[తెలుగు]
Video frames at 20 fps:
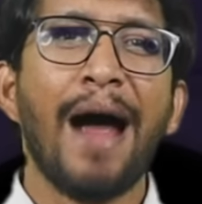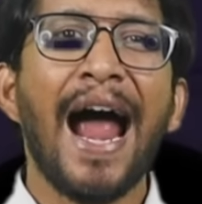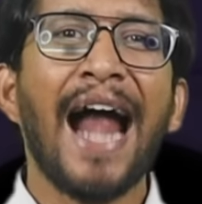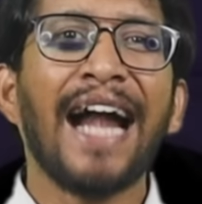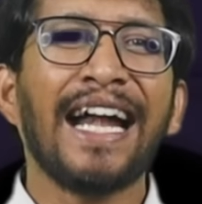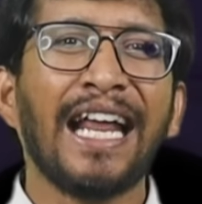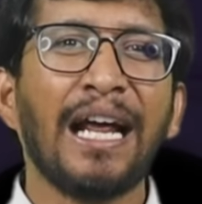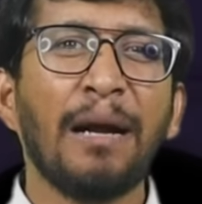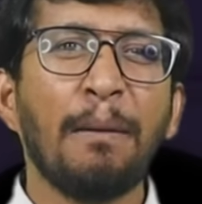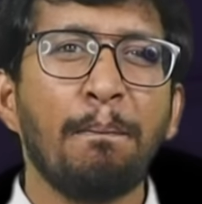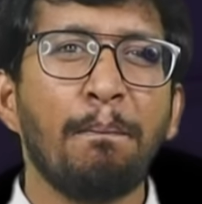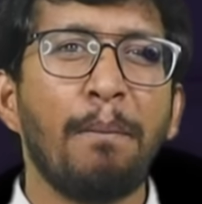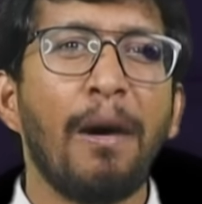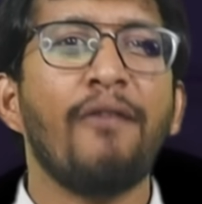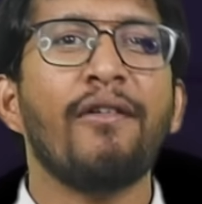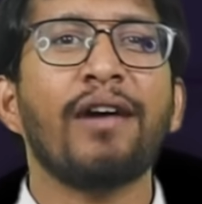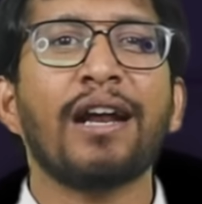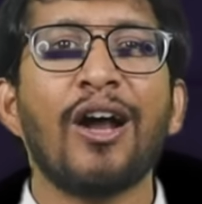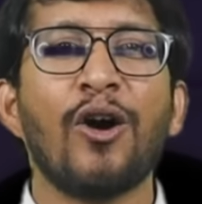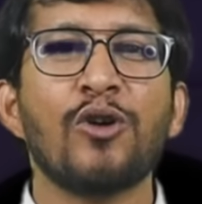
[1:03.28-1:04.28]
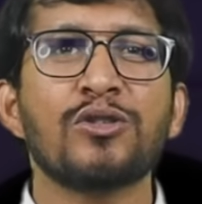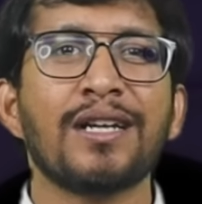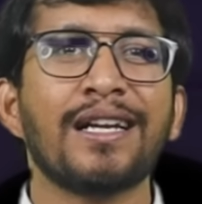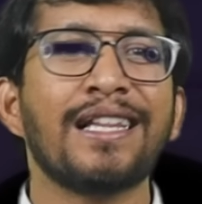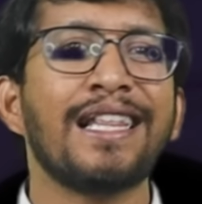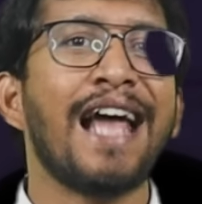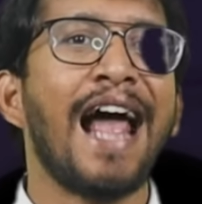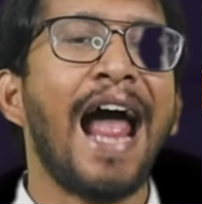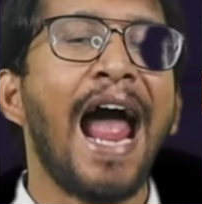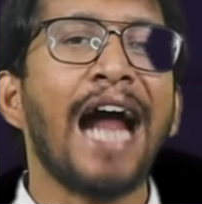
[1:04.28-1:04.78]
బ్యాటింగ్ పవర్ హౌస్
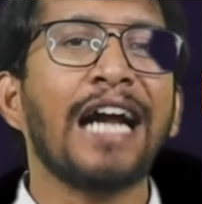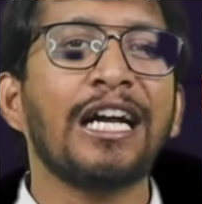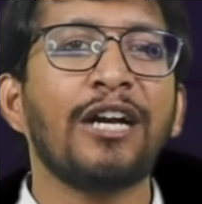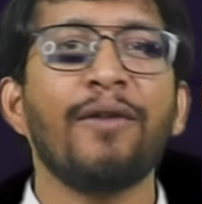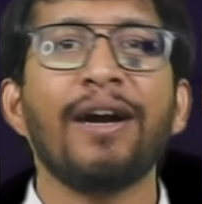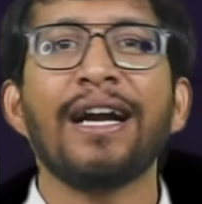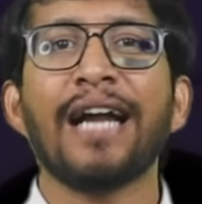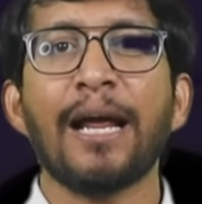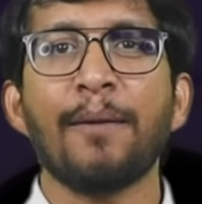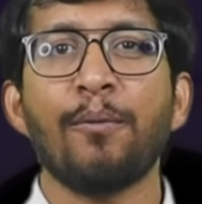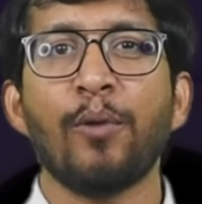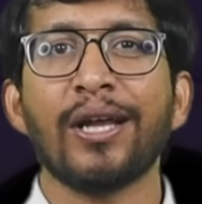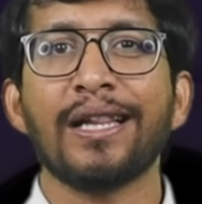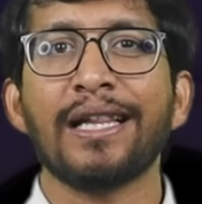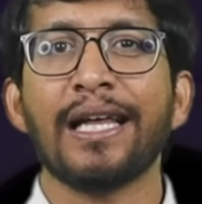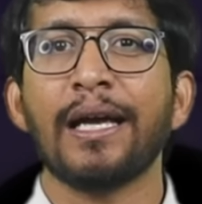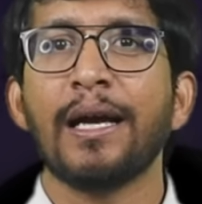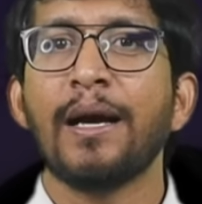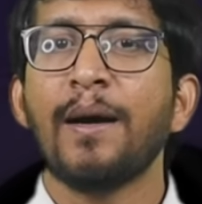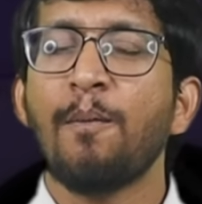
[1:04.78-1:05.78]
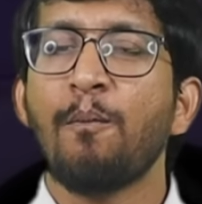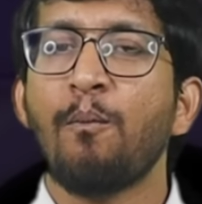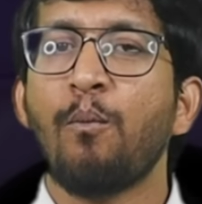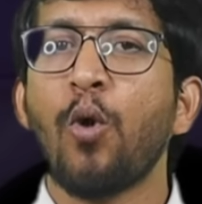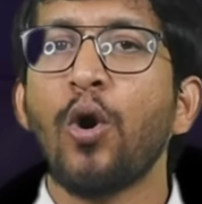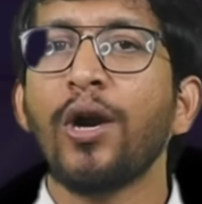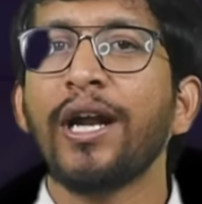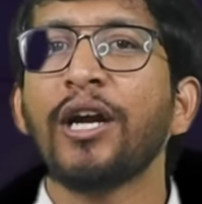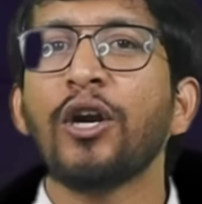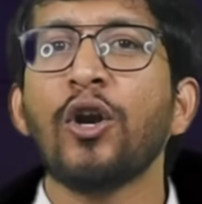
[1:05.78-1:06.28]
అనేది యాక్టివేట్ అయిపోయింది
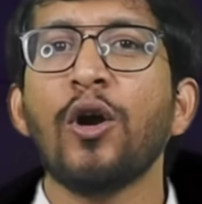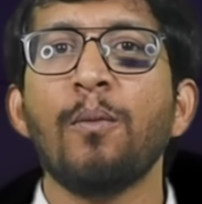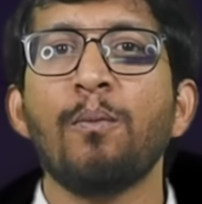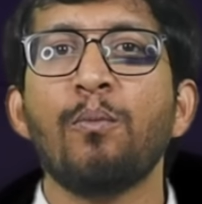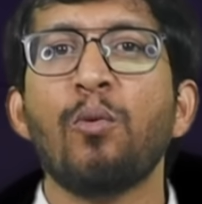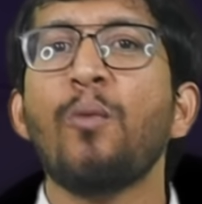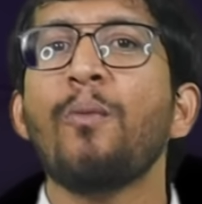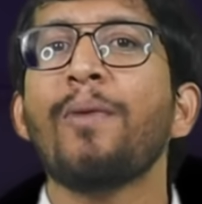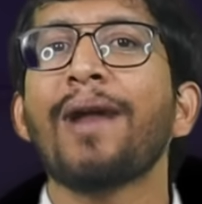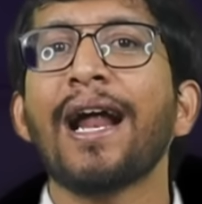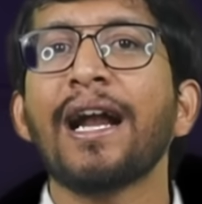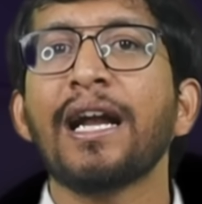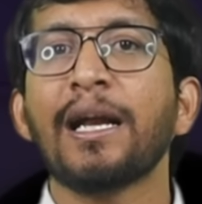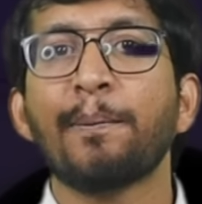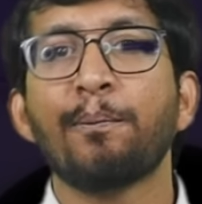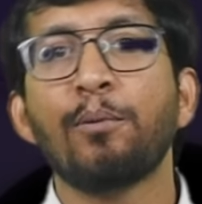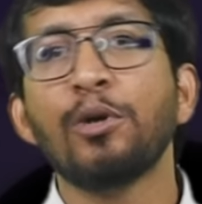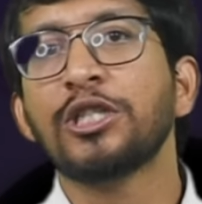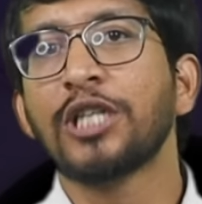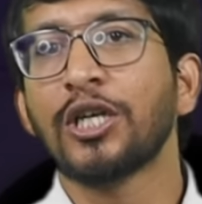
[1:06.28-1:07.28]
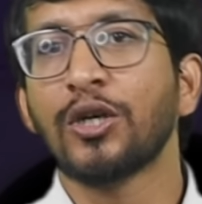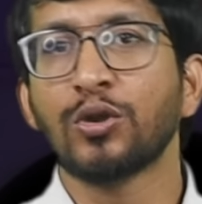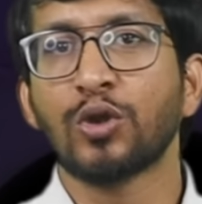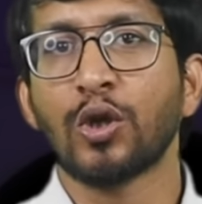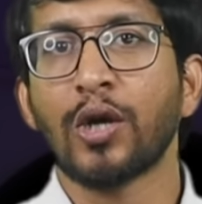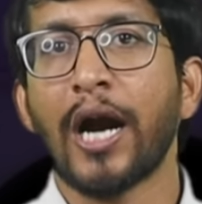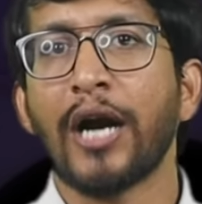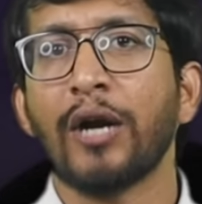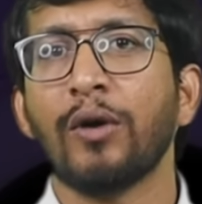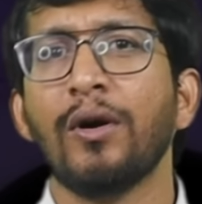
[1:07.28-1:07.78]
బౌలింగ్లో బుమ్రా నిప్పులు
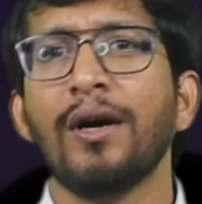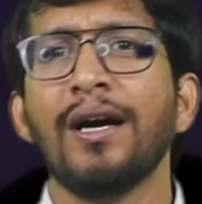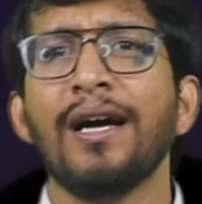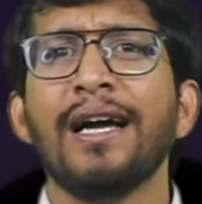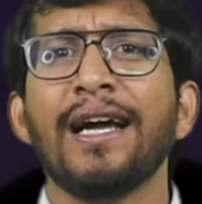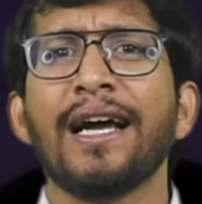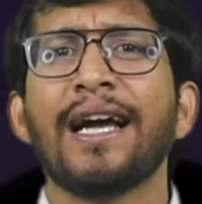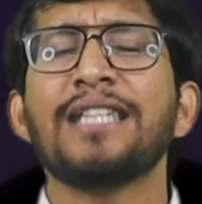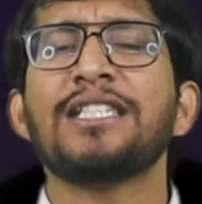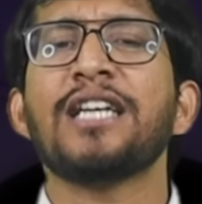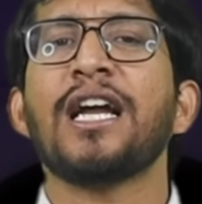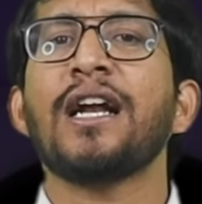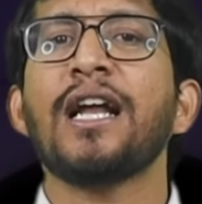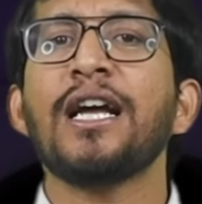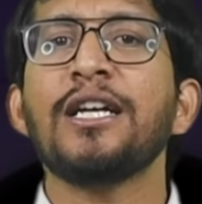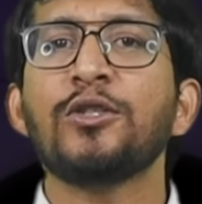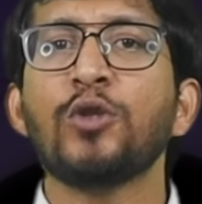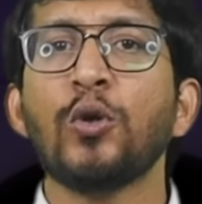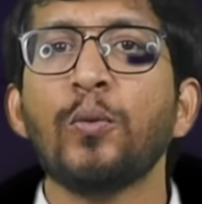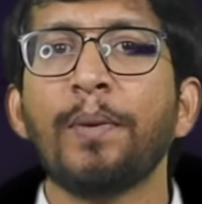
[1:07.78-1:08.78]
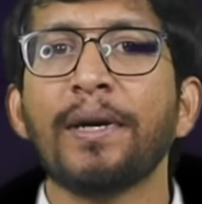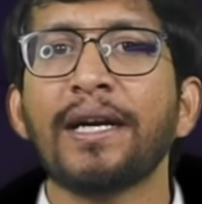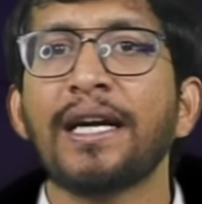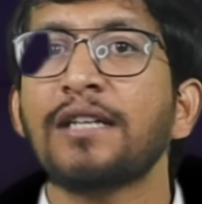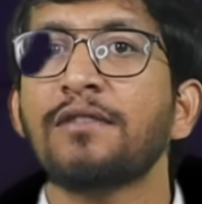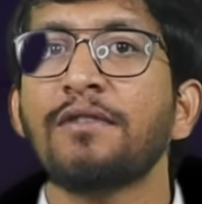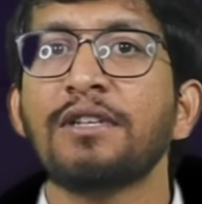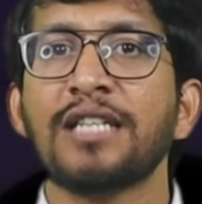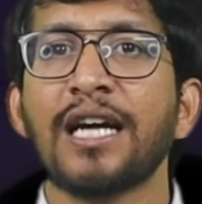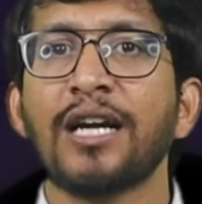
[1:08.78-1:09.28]
జరుగుతున్నాడు ఇక చెన్నై సూపర్
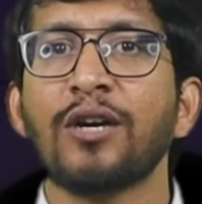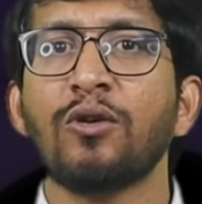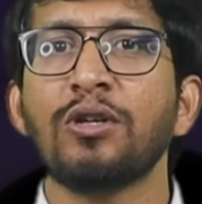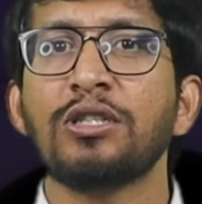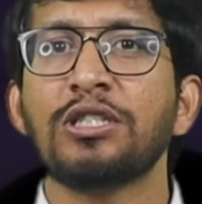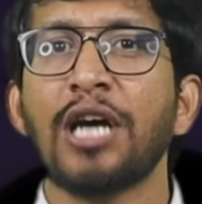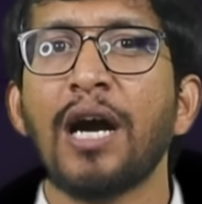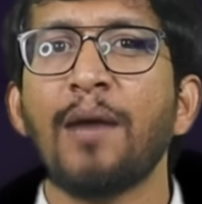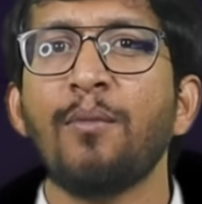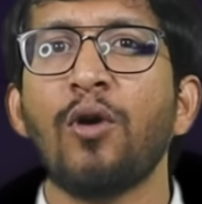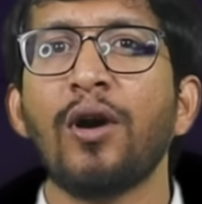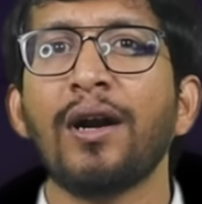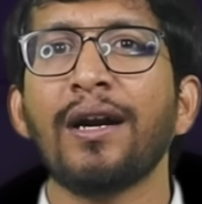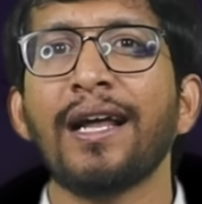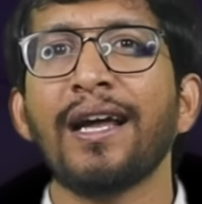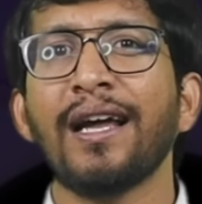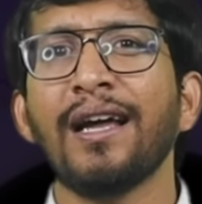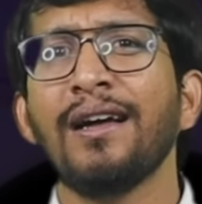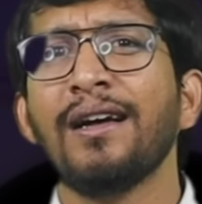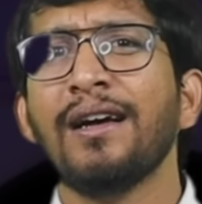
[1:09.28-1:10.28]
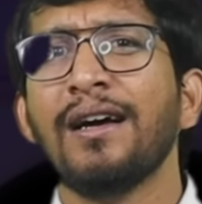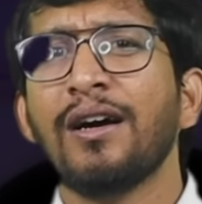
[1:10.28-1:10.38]
కింగ్స్ విషయానికి వచ్చాము అంటే